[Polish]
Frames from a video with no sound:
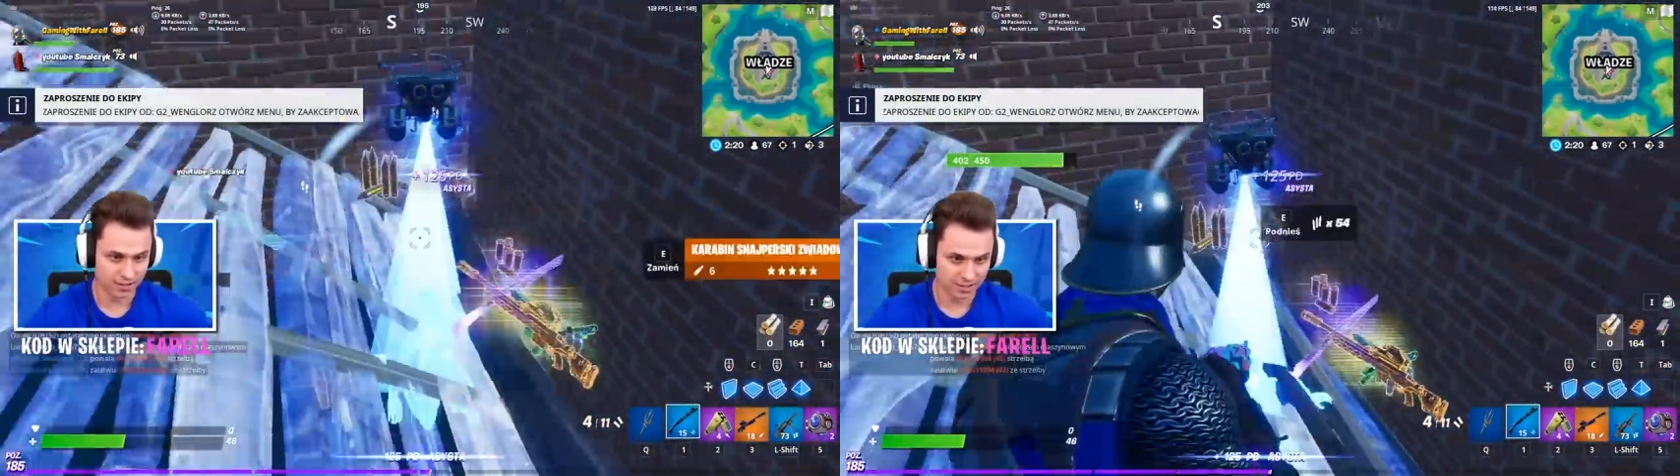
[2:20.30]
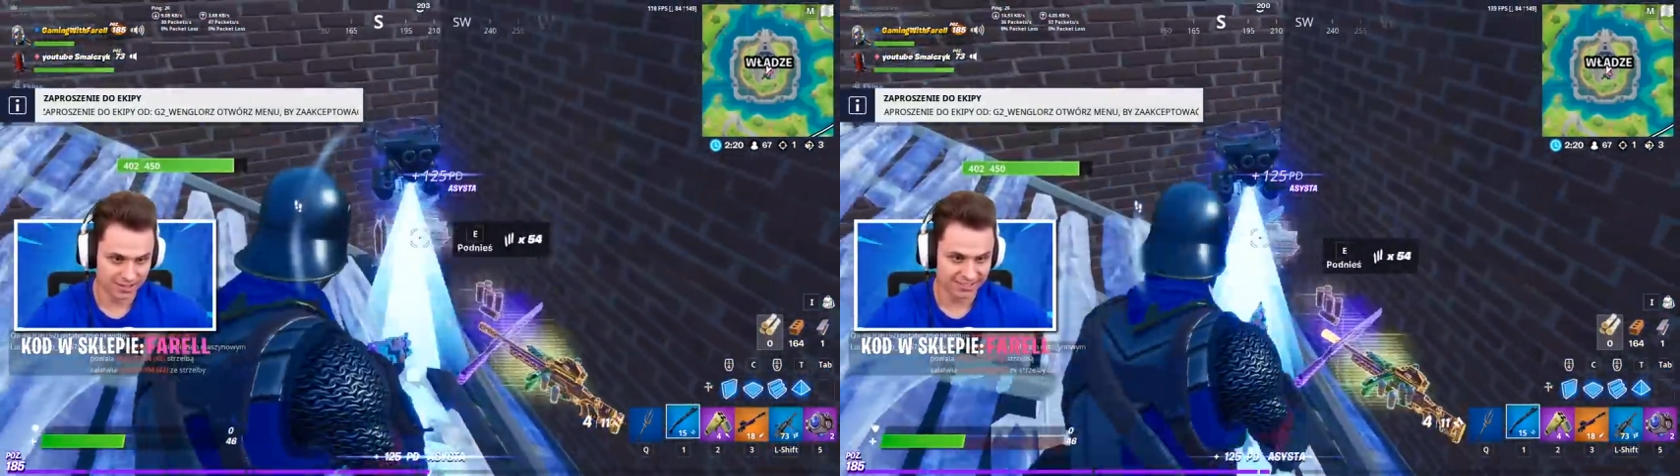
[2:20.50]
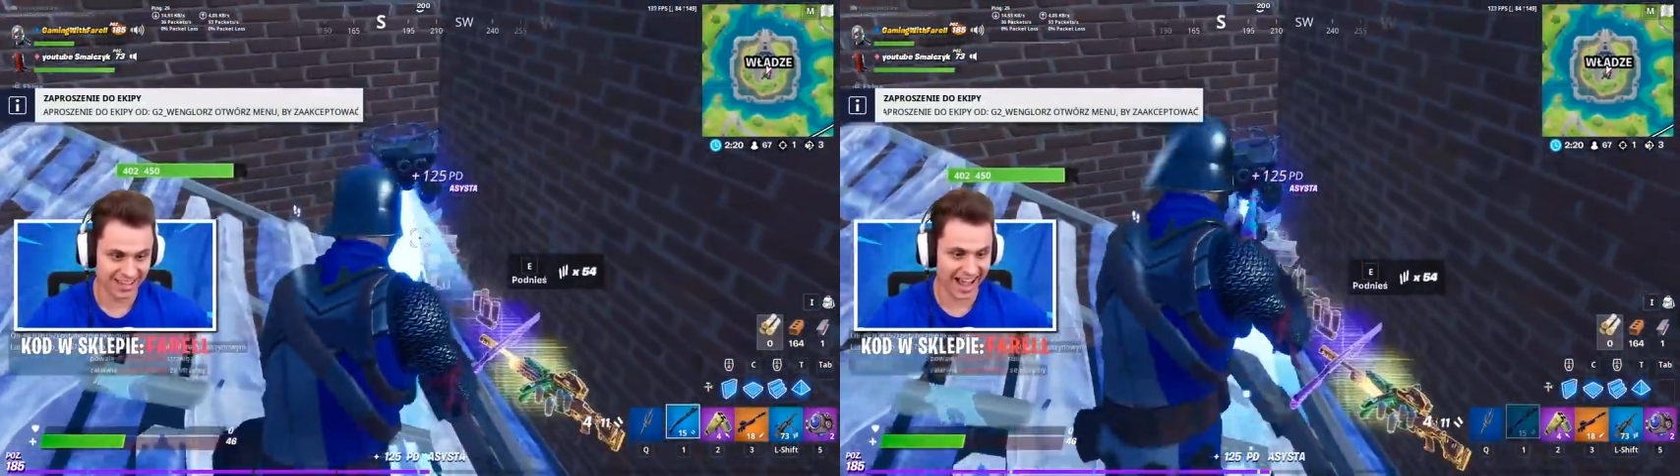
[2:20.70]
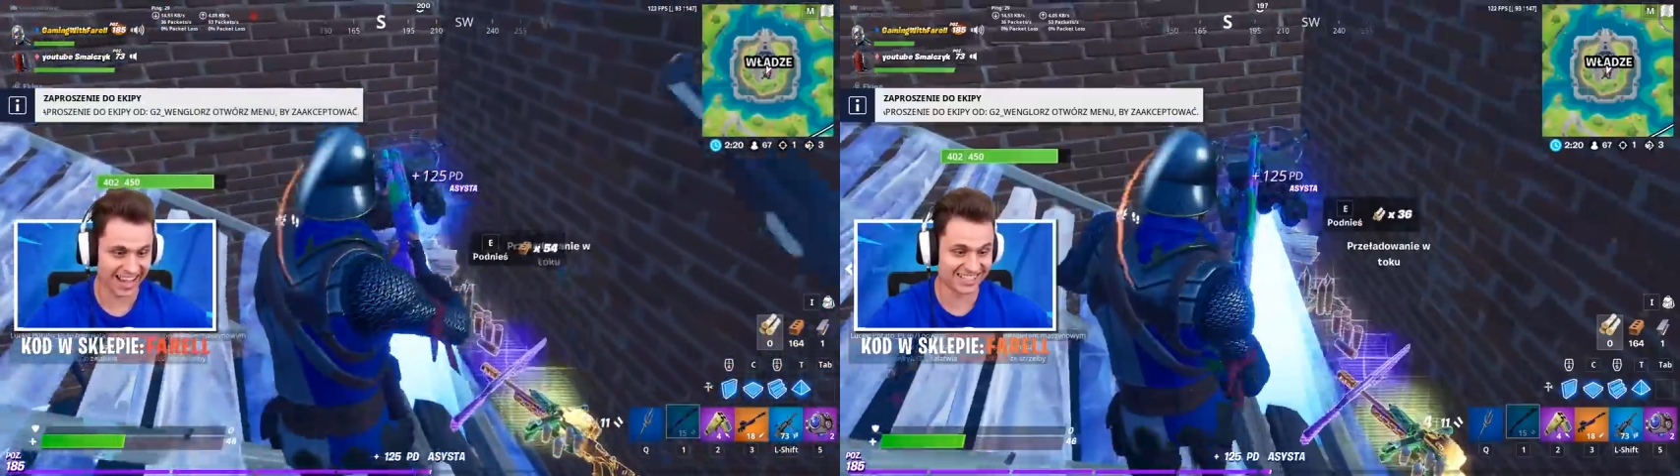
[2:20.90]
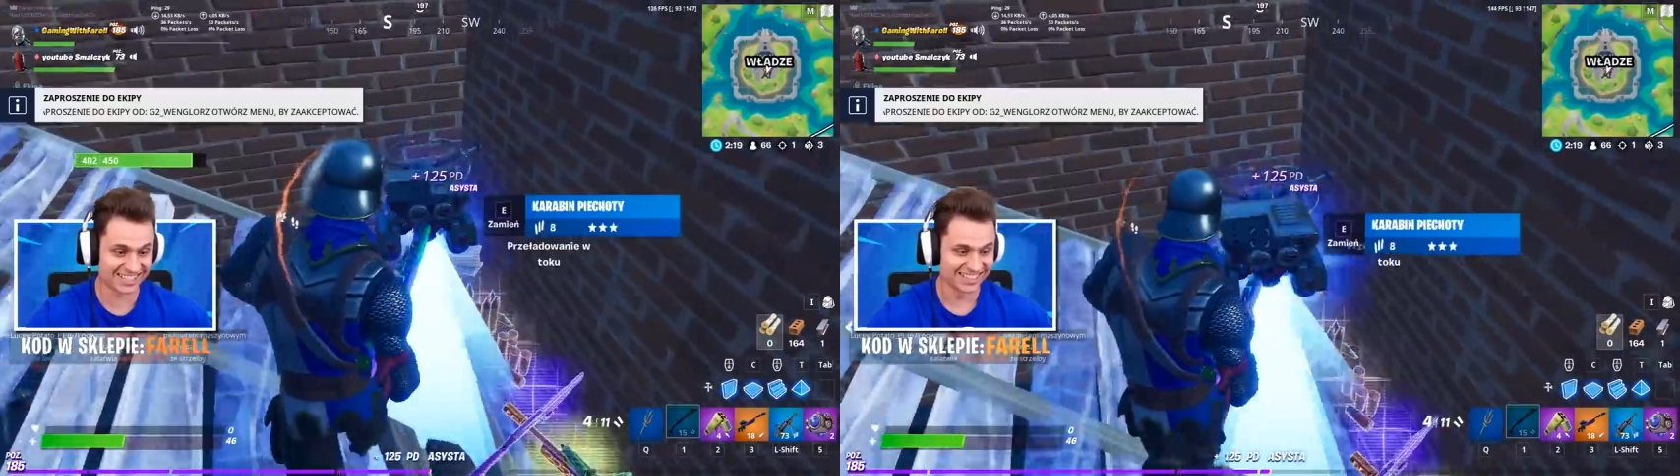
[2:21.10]

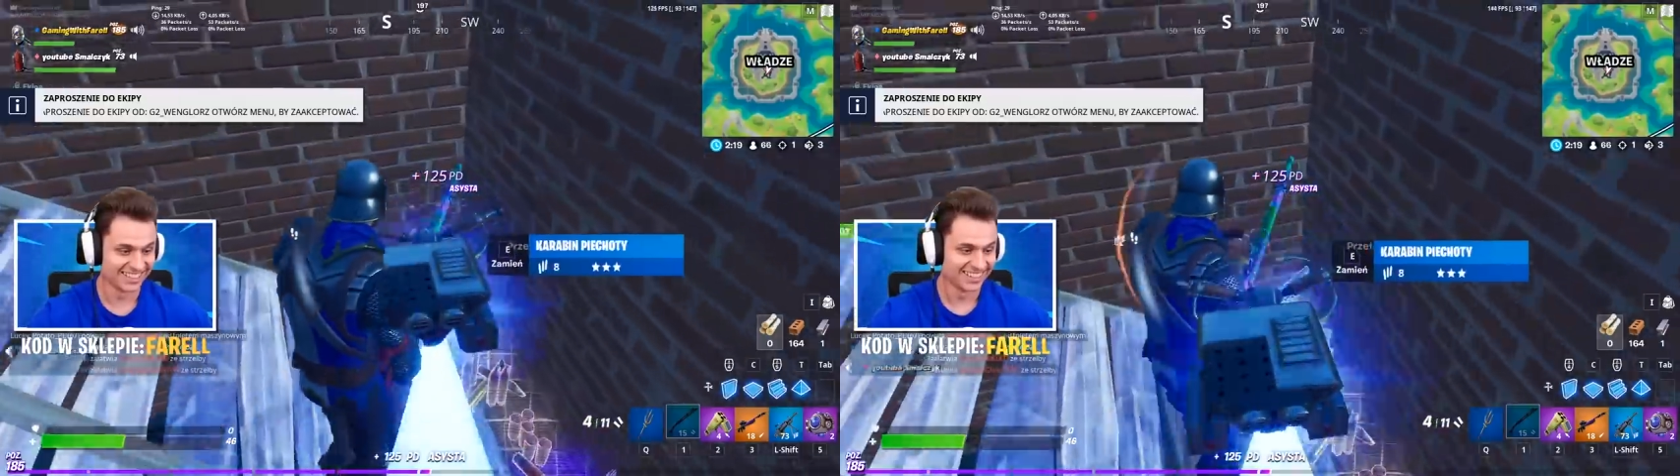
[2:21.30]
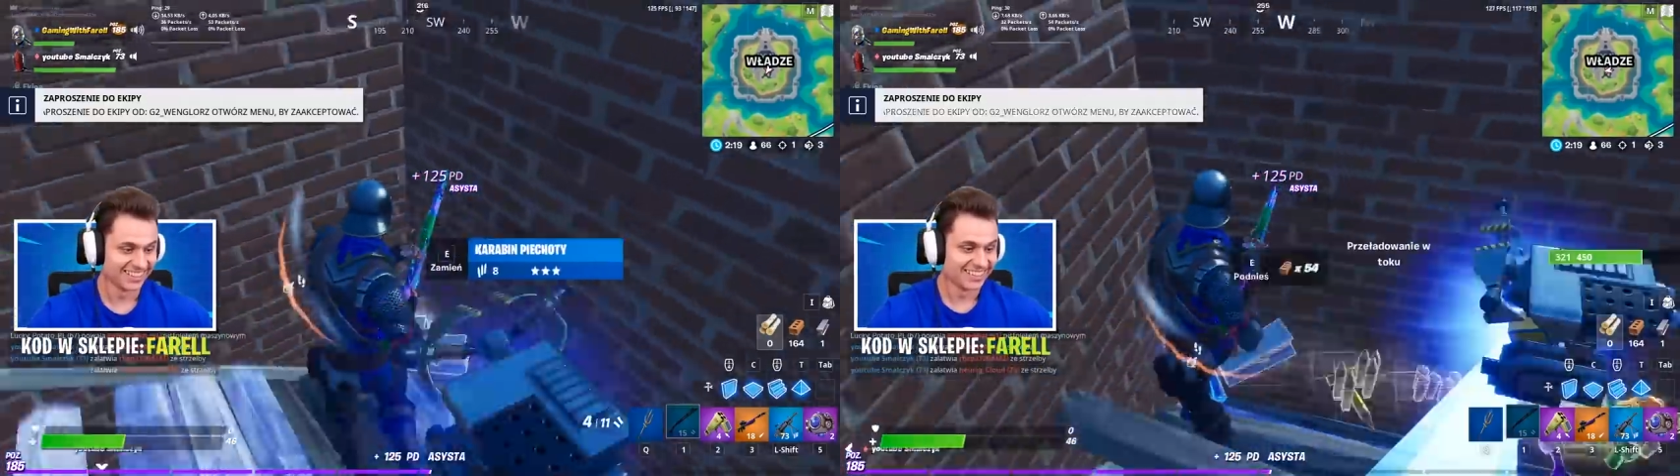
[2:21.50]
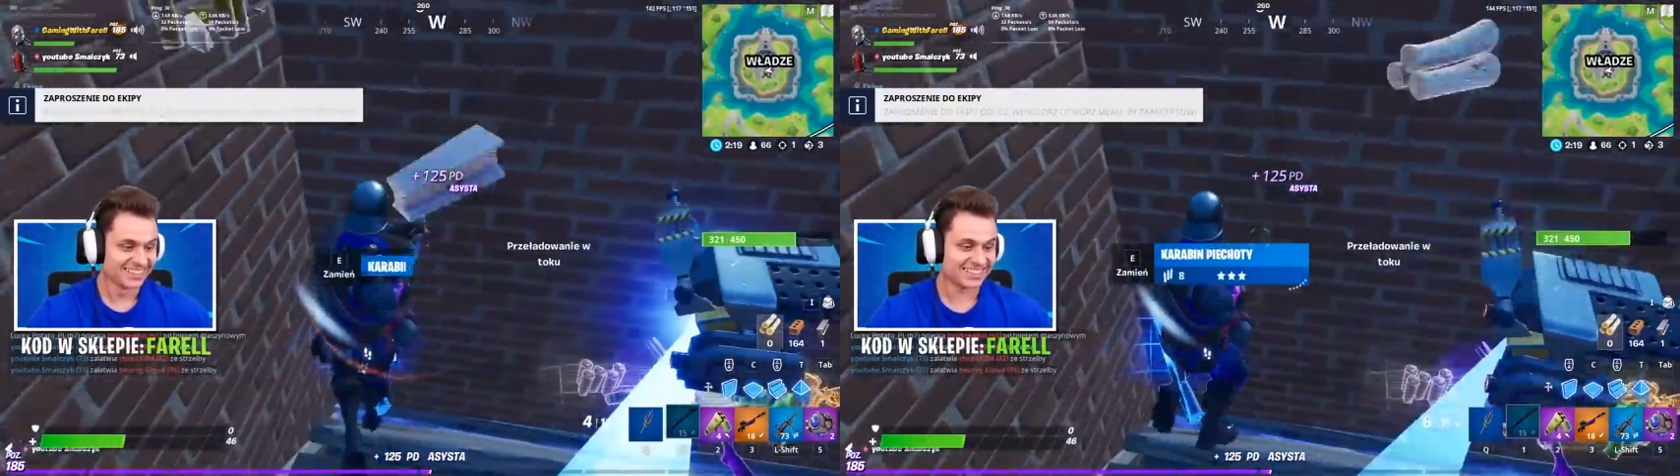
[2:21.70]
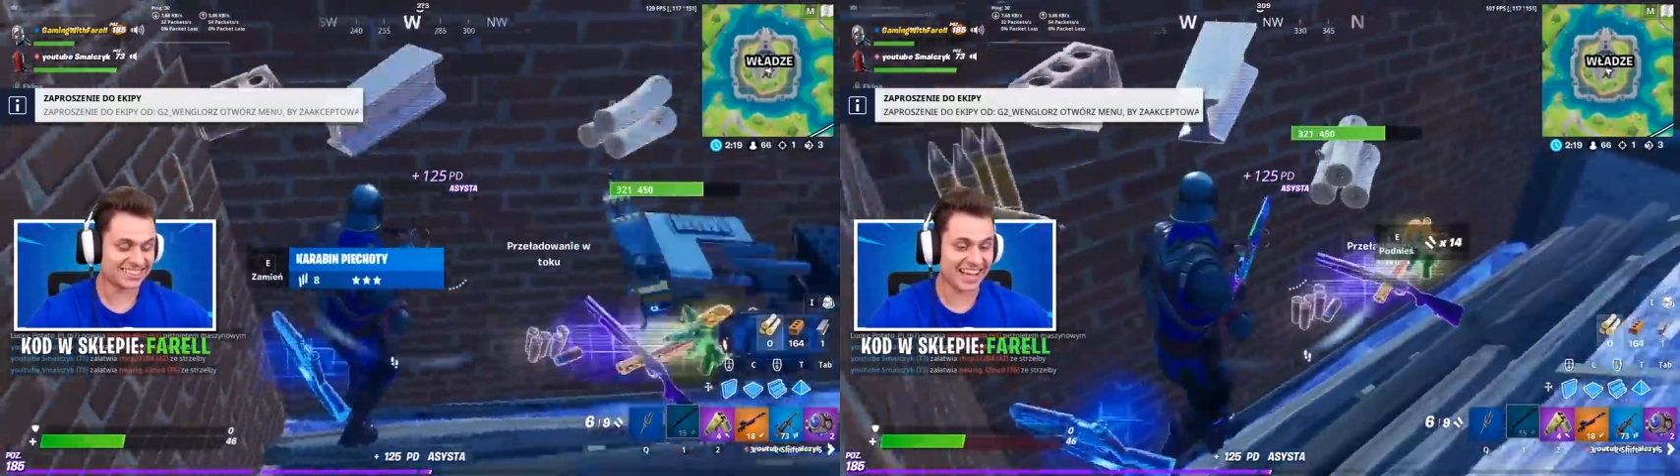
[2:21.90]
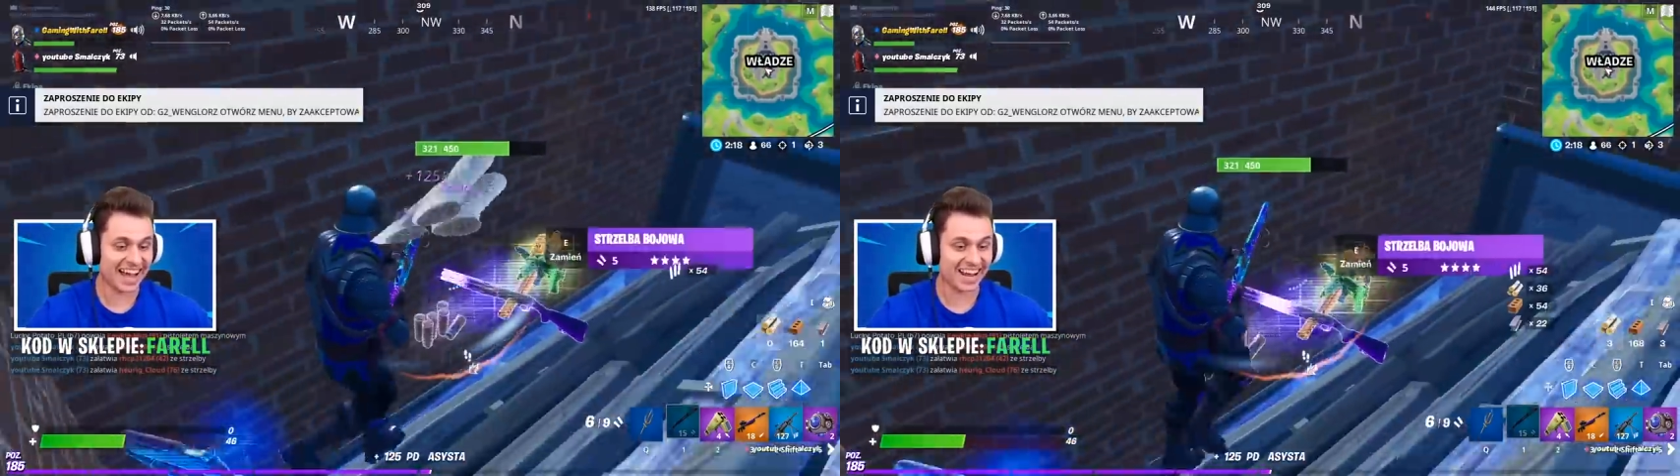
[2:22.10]
Nice!
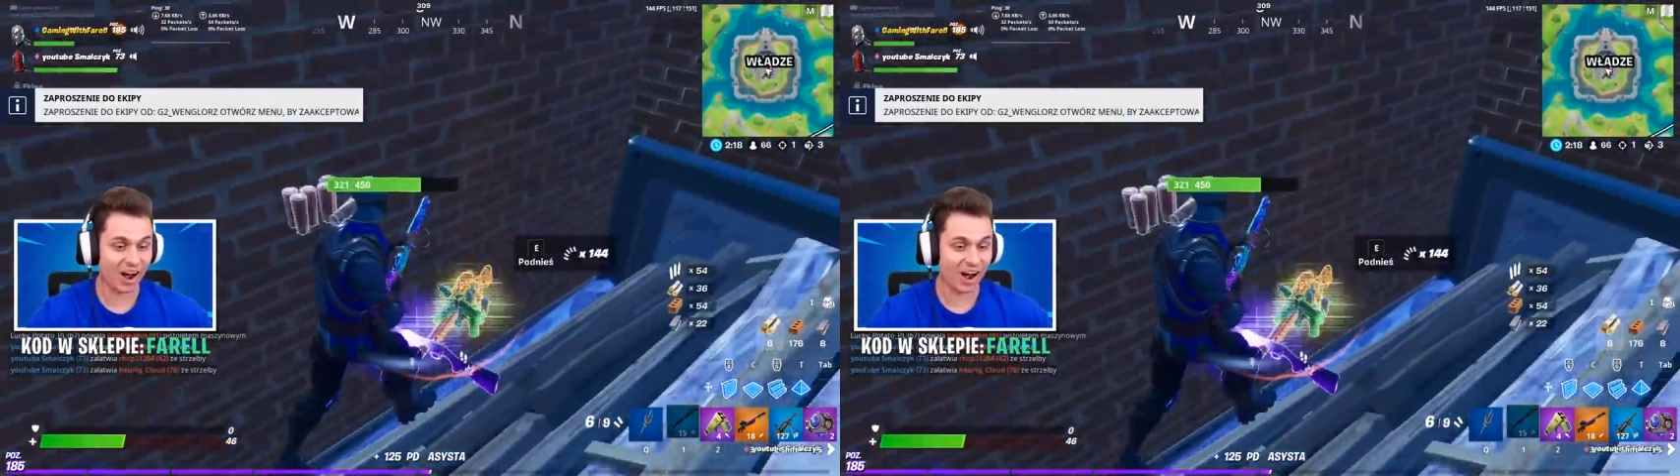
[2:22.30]
Stary,